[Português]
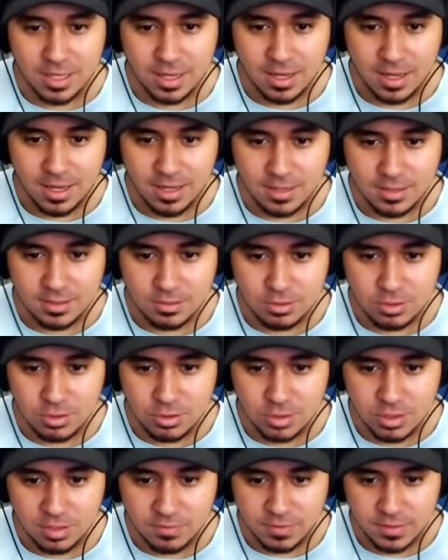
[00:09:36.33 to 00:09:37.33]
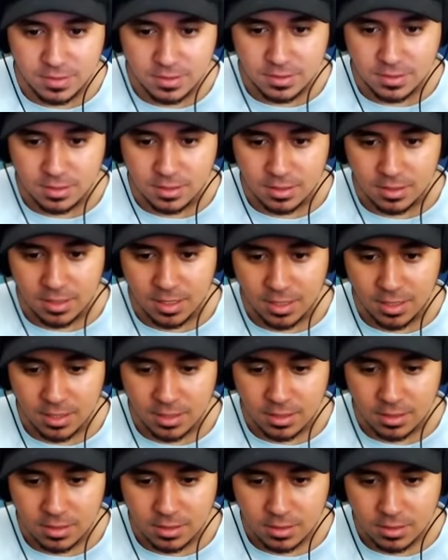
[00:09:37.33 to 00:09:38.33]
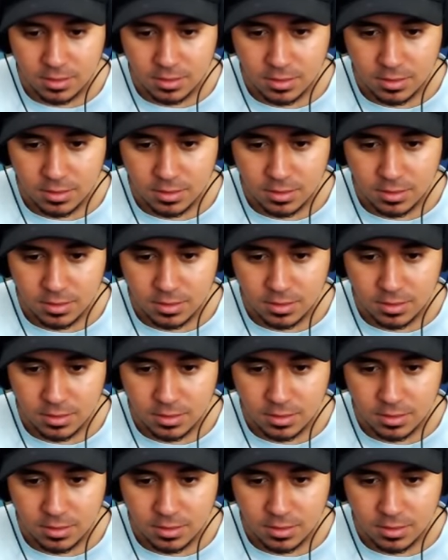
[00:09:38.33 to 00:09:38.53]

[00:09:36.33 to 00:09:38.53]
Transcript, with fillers: Eu... É, é questão de honra fazer isso aqui, galera.